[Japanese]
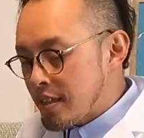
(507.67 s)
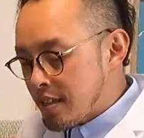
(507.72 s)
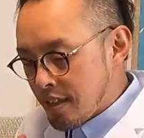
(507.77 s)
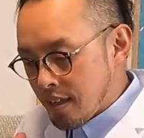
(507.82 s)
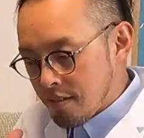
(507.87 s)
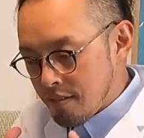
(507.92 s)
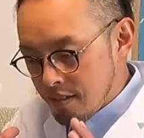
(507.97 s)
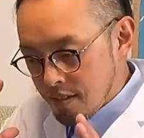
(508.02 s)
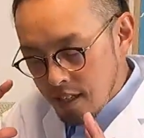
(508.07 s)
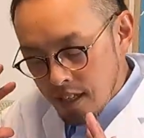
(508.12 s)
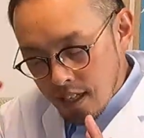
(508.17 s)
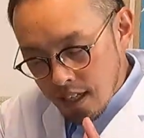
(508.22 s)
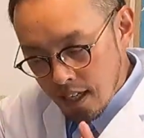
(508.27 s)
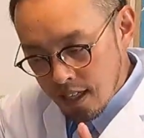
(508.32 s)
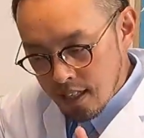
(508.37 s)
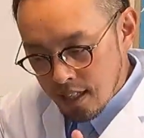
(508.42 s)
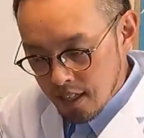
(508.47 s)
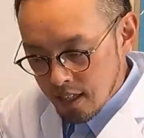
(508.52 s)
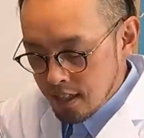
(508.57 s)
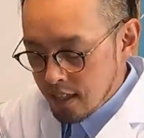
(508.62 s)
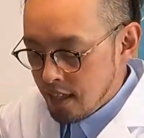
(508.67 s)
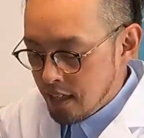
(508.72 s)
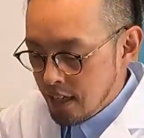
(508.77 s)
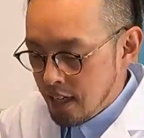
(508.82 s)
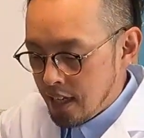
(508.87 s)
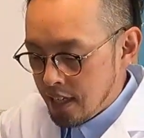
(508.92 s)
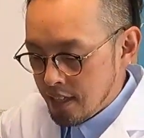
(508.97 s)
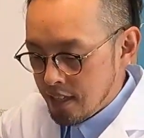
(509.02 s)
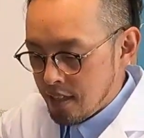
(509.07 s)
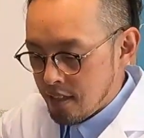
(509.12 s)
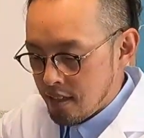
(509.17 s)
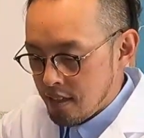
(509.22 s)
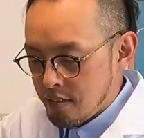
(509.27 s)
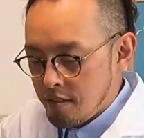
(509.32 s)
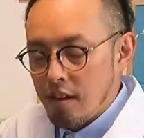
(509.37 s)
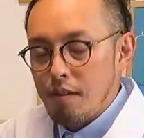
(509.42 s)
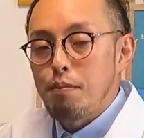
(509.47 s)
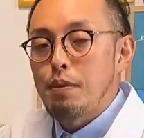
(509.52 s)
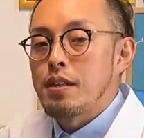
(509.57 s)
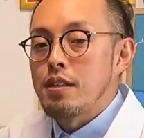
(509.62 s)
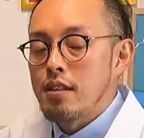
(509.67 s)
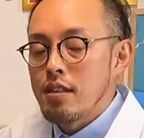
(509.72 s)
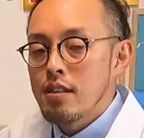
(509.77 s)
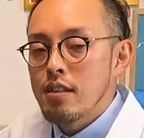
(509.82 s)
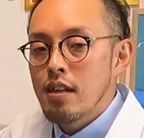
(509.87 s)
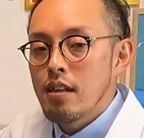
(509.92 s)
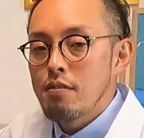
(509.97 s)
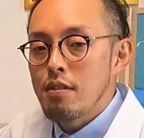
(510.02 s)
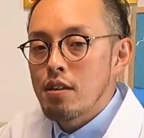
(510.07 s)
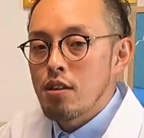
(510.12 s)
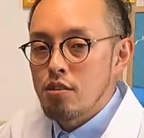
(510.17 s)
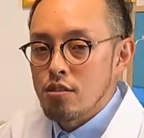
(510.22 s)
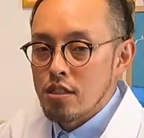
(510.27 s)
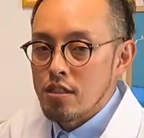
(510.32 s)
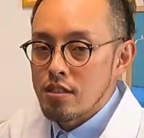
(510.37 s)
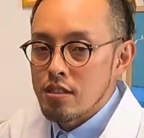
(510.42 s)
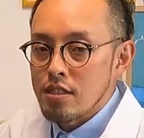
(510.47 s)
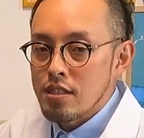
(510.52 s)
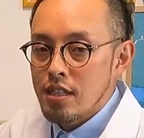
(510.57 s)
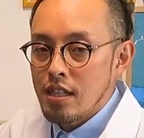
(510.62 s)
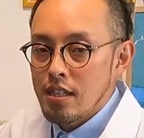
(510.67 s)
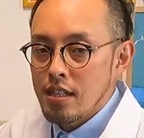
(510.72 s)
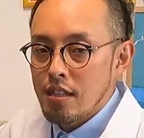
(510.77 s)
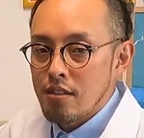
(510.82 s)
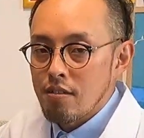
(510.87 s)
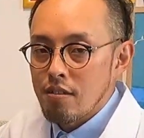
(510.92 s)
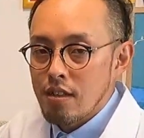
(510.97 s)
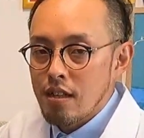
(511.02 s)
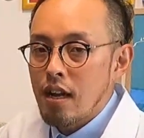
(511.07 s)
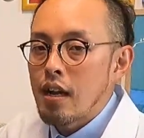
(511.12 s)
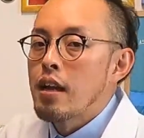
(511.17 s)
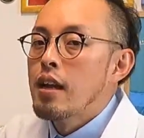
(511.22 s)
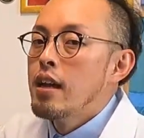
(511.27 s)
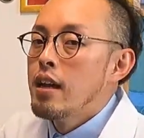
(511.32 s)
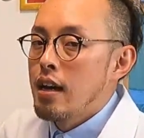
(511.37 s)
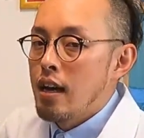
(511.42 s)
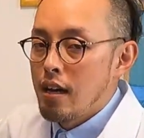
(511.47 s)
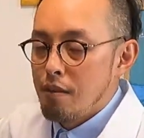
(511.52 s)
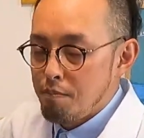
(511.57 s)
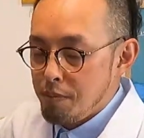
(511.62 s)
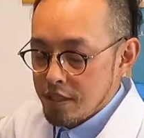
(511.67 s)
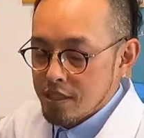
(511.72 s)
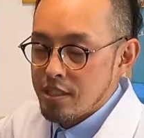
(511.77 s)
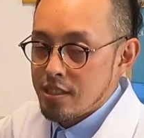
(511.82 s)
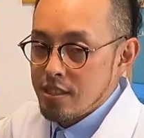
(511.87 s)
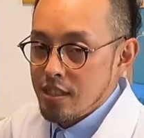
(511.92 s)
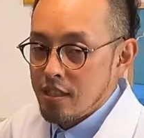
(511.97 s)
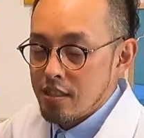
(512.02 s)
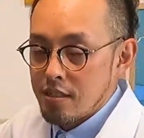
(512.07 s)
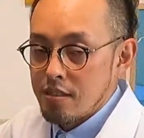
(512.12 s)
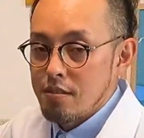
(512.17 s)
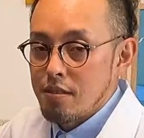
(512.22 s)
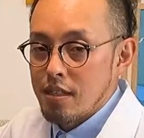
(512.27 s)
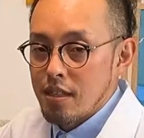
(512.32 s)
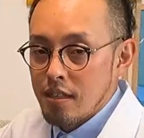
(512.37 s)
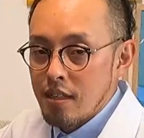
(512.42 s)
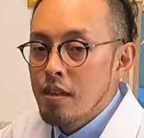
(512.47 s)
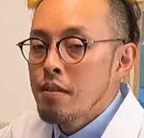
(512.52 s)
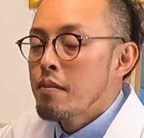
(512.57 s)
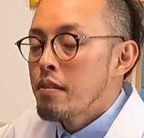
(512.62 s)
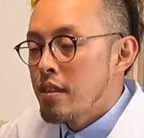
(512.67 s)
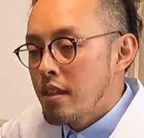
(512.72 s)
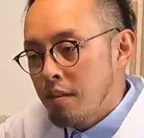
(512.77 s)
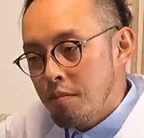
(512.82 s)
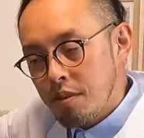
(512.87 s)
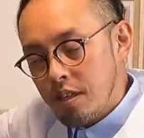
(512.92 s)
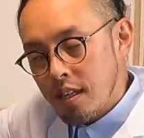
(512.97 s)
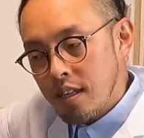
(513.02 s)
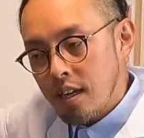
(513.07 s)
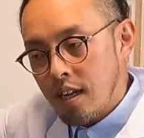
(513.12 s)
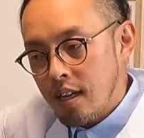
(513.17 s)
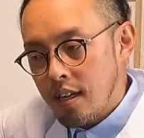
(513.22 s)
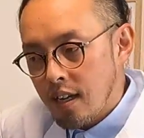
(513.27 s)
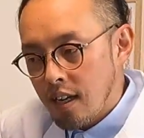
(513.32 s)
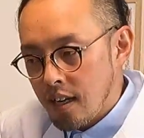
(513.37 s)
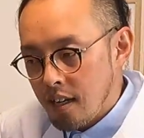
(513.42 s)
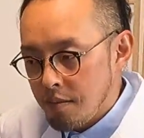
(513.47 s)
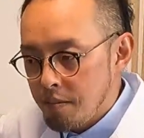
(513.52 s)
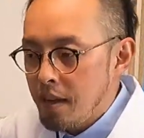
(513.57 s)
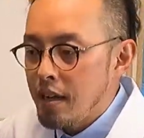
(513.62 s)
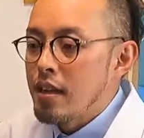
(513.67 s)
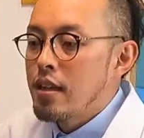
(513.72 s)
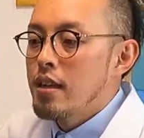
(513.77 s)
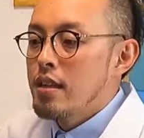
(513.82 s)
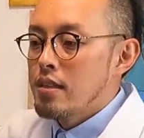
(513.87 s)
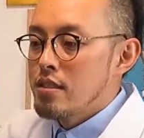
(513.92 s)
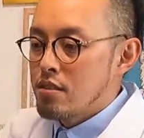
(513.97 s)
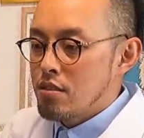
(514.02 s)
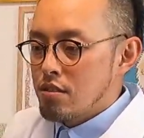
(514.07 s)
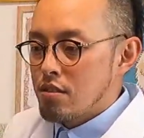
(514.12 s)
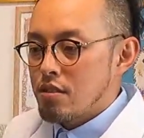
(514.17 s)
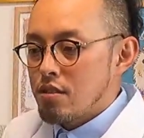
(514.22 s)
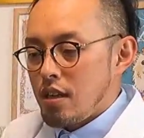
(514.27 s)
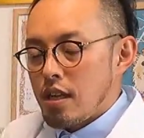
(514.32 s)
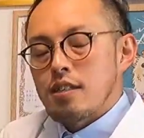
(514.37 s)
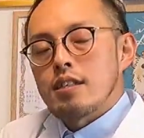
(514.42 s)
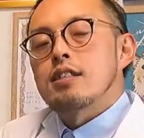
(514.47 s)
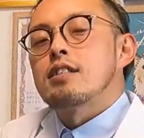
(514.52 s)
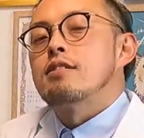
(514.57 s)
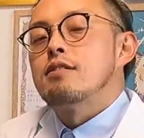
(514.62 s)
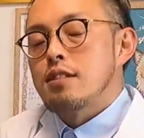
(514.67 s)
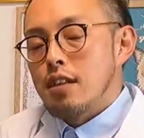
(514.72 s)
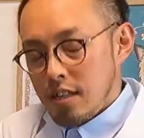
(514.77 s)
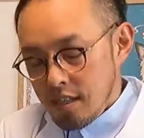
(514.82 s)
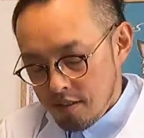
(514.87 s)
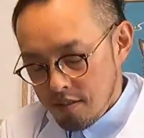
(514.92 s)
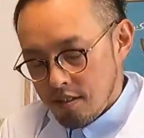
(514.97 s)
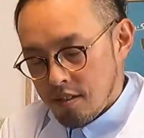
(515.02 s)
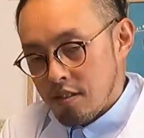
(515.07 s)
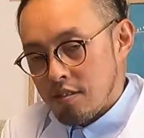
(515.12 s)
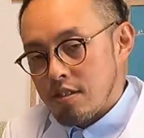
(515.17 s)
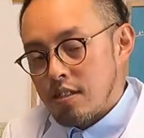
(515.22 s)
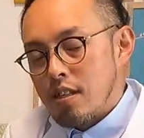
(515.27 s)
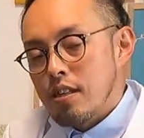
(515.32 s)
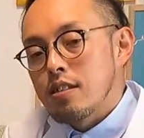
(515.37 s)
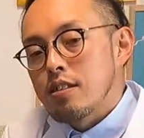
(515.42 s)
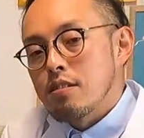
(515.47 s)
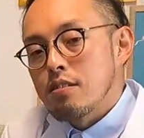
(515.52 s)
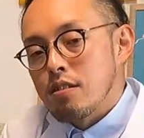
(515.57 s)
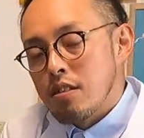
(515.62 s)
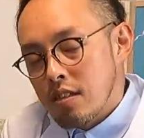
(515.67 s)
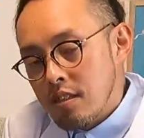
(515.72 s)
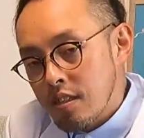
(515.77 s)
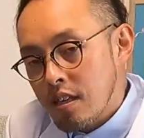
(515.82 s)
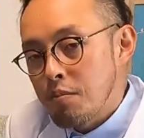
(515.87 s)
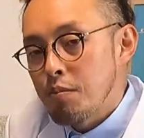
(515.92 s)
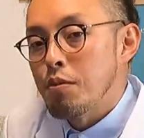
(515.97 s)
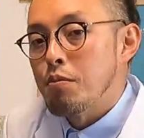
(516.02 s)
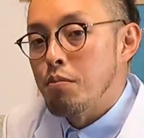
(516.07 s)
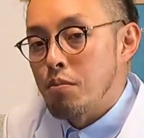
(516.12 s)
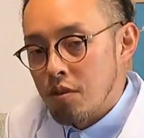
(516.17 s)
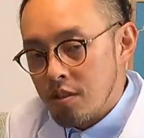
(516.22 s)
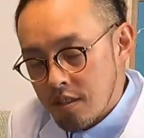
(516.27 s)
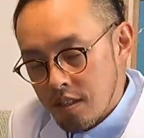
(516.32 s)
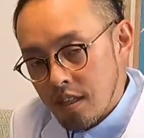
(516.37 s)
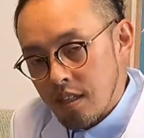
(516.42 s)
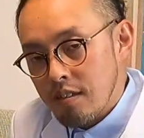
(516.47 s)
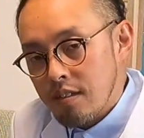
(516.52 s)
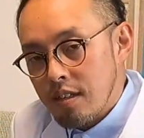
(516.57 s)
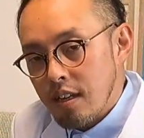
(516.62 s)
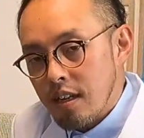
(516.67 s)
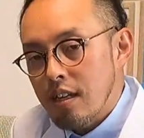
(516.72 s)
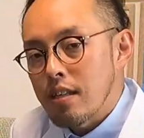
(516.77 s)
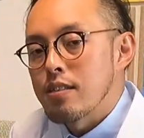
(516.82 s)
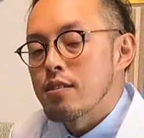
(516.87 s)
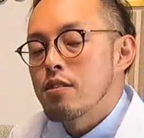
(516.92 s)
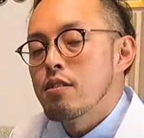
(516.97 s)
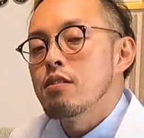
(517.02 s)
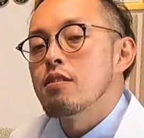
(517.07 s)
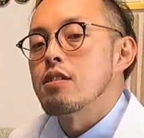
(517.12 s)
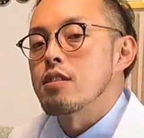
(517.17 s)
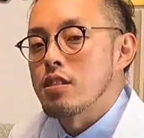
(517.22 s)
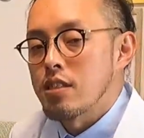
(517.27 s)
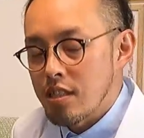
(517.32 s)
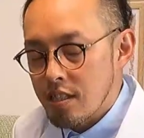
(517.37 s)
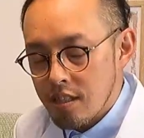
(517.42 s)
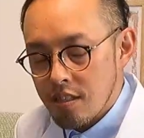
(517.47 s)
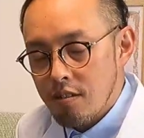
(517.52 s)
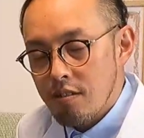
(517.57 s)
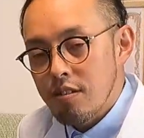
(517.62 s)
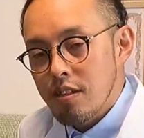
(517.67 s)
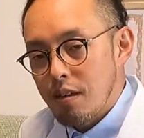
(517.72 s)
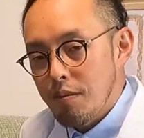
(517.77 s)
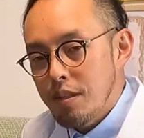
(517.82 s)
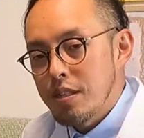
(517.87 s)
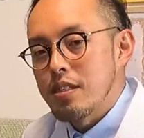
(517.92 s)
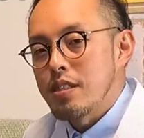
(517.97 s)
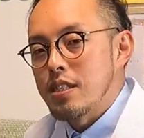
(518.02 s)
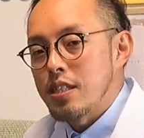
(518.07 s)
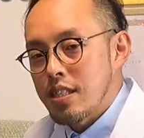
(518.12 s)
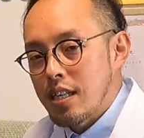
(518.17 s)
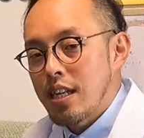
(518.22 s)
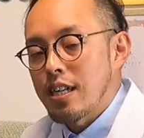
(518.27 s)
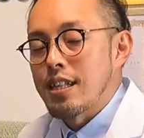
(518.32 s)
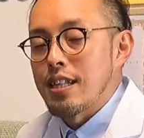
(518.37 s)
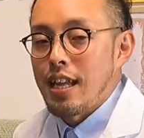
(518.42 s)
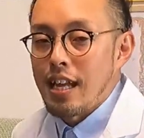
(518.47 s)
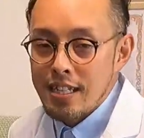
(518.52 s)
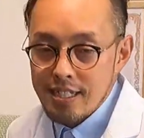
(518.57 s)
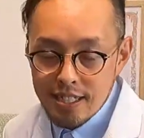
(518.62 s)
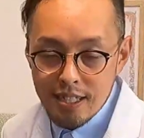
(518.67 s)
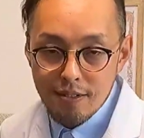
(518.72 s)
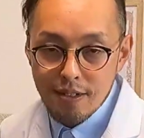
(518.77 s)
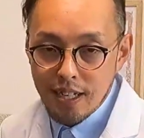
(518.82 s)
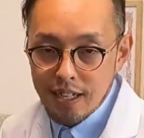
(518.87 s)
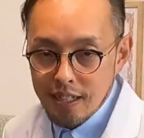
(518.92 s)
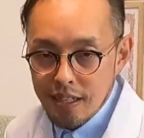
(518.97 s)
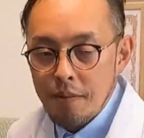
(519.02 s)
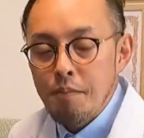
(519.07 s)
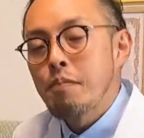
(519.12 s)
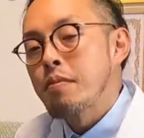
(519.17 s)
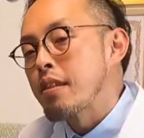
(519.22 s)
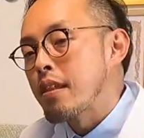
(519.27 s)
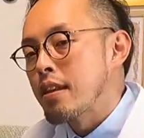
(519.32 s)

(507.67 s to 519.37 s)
全く理解できない相手っていうのはやっぱり人間は拒絶したりだとか反発したりするわけねでも理解があればちょっと優しくなれるっていう性質を人間も持ってるからそういうのを知っておくために知識が大事なわけね